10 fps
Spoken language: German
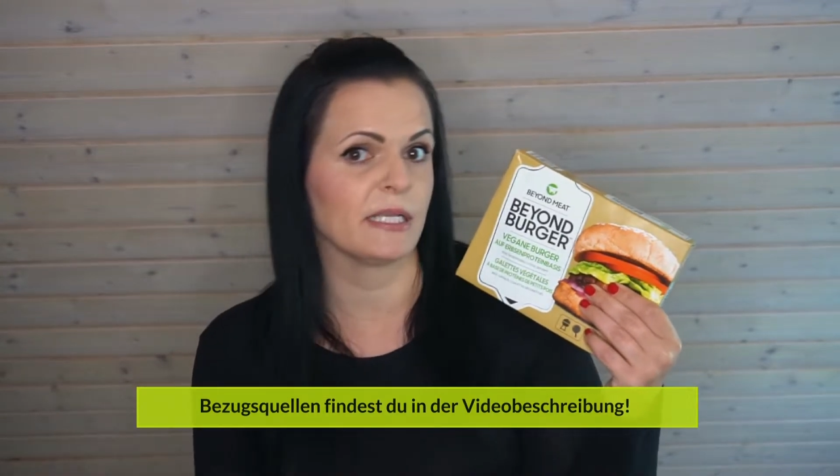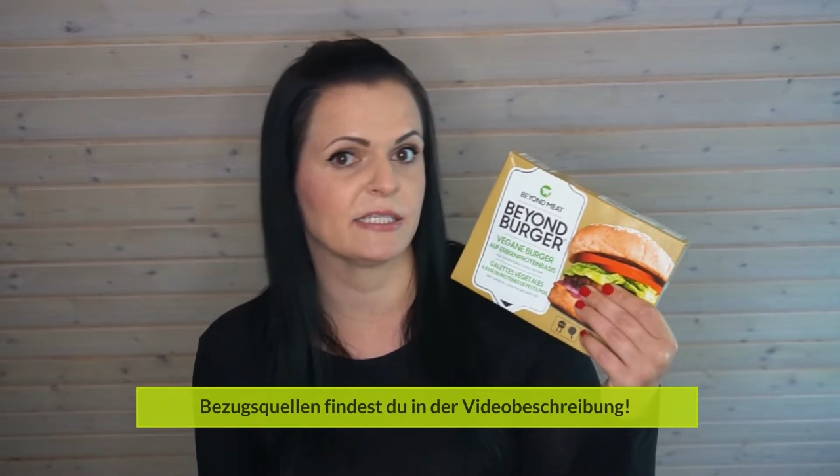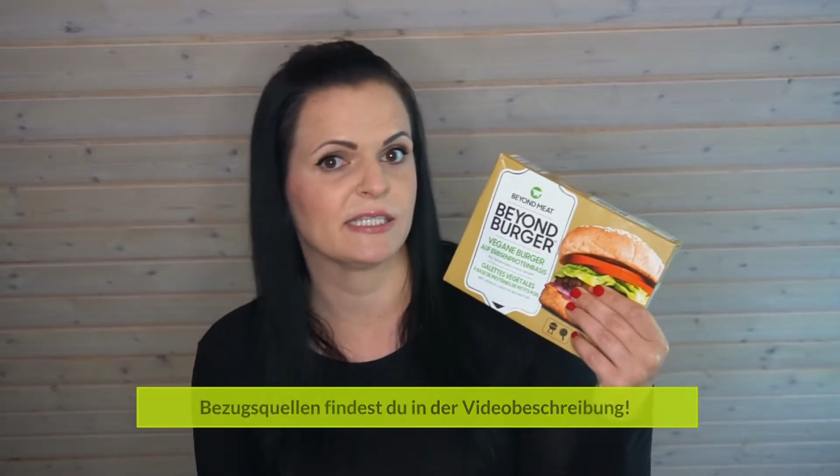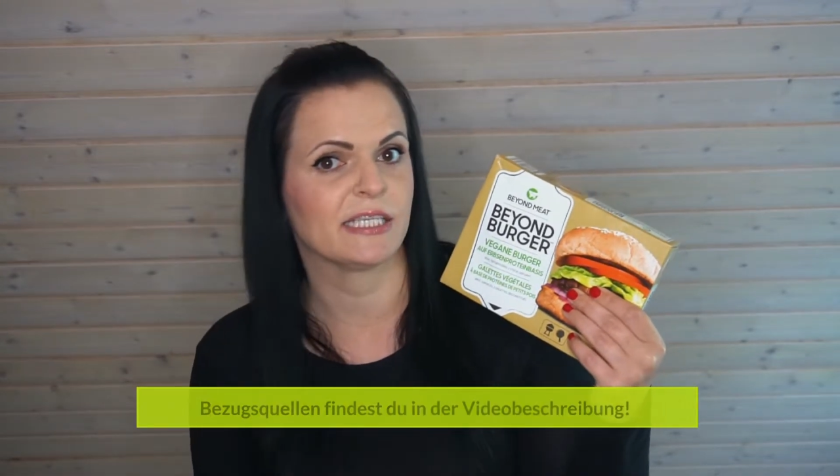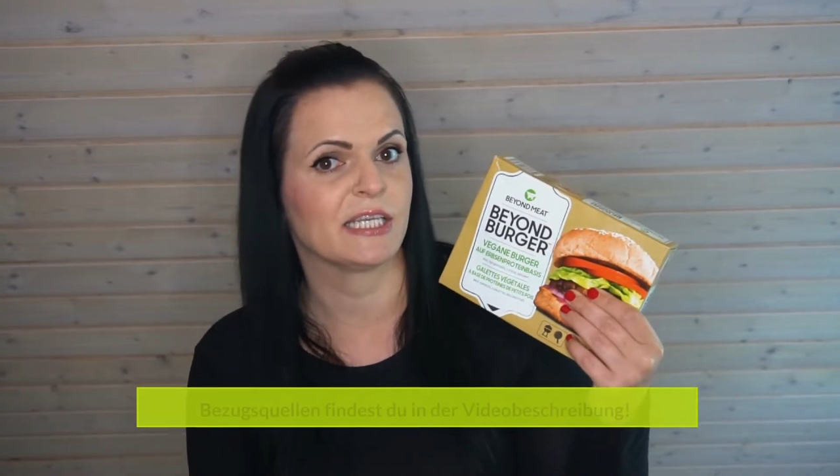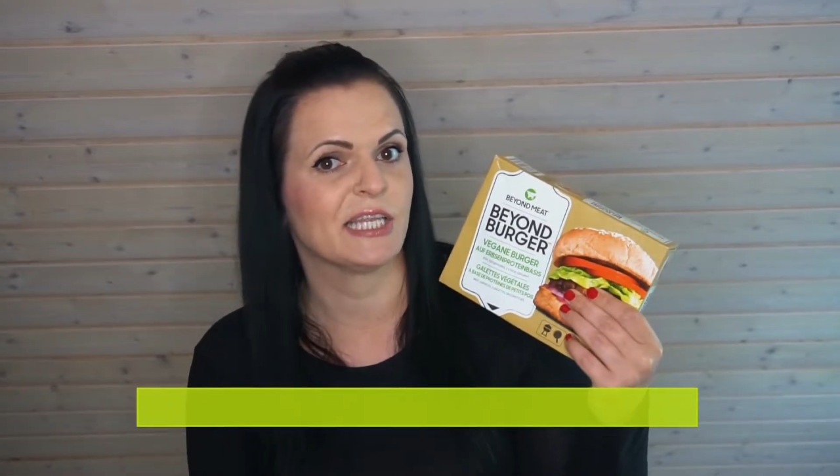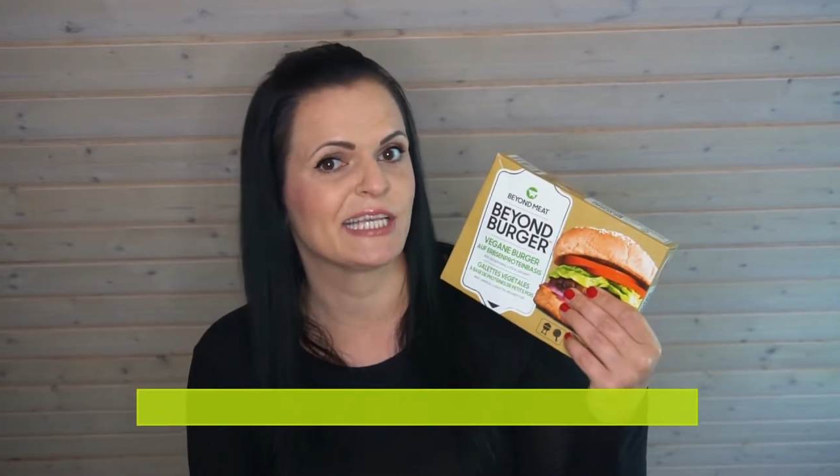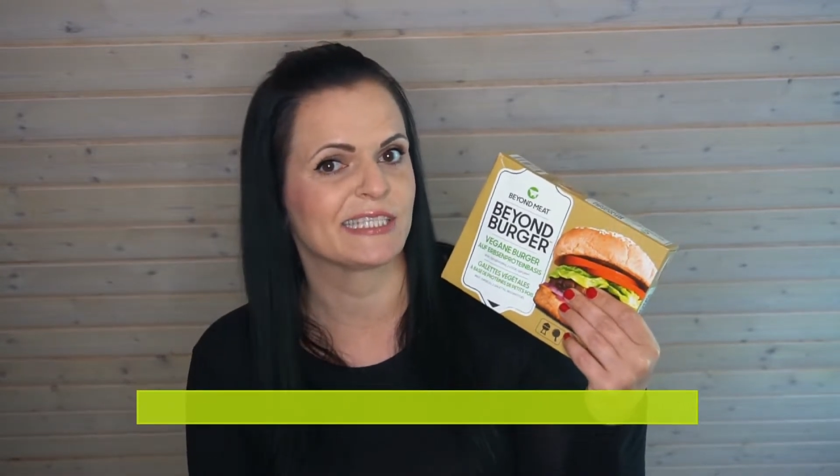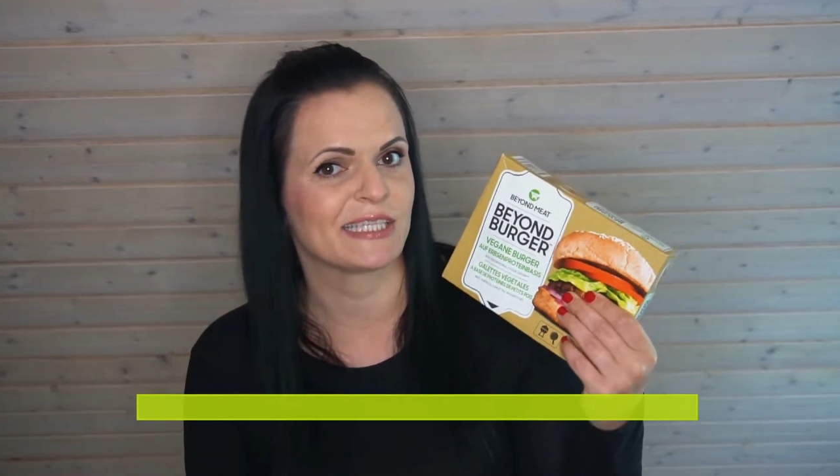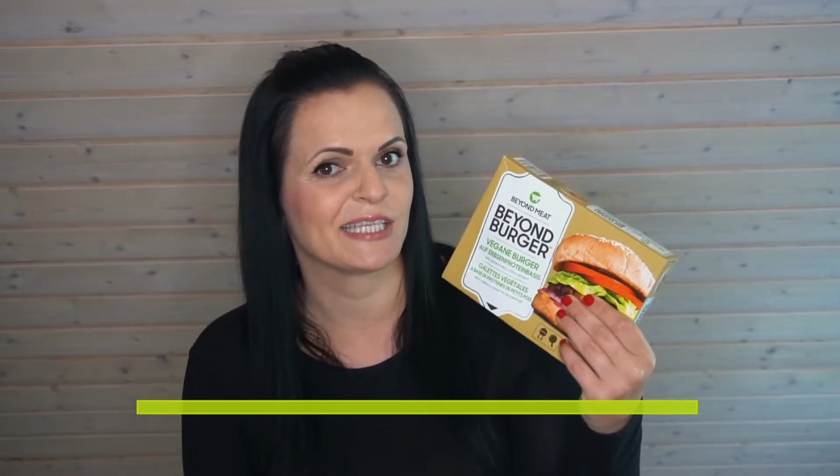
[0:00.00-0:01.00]
dass es sich in
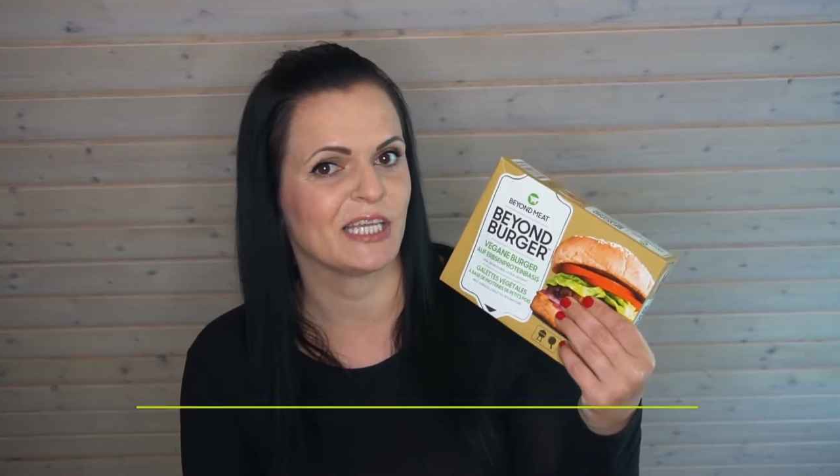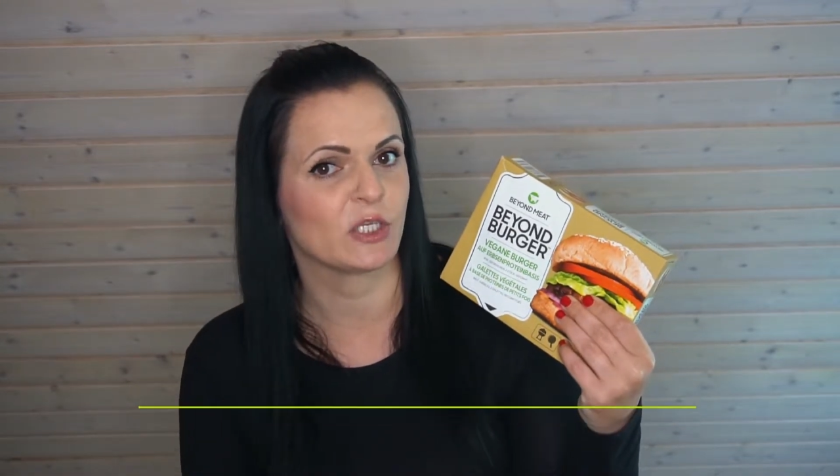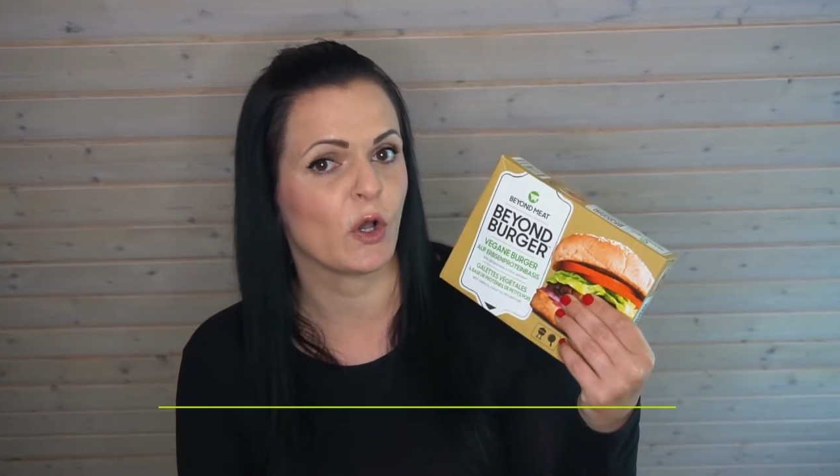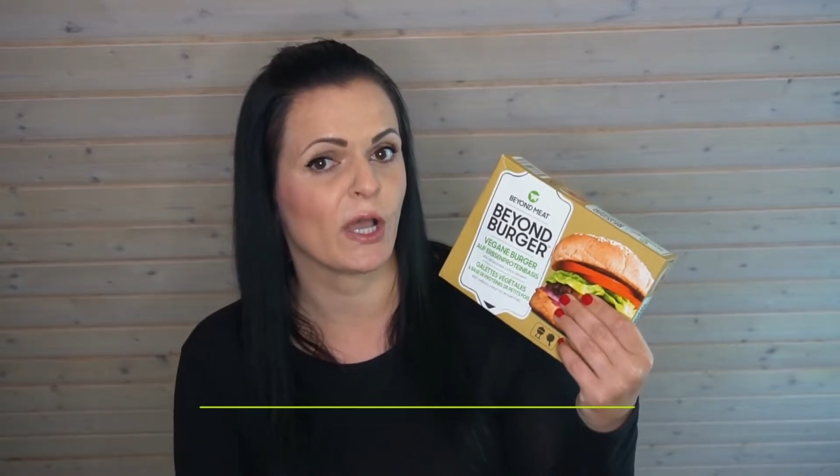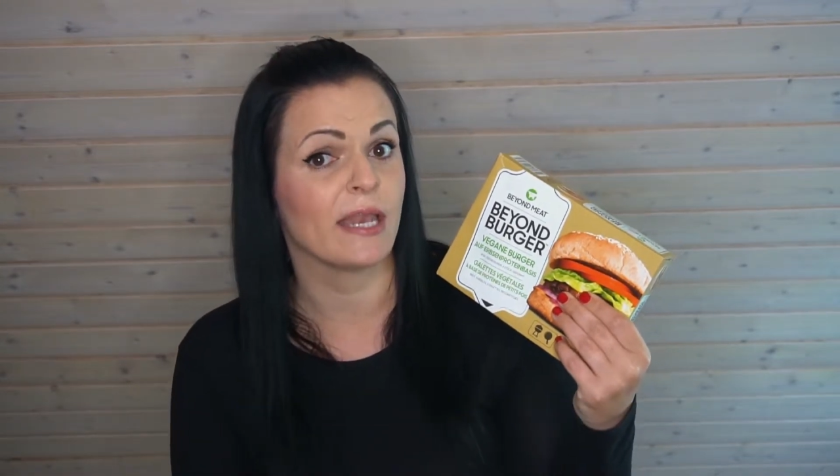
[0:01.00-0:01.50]
nächster Zeit noch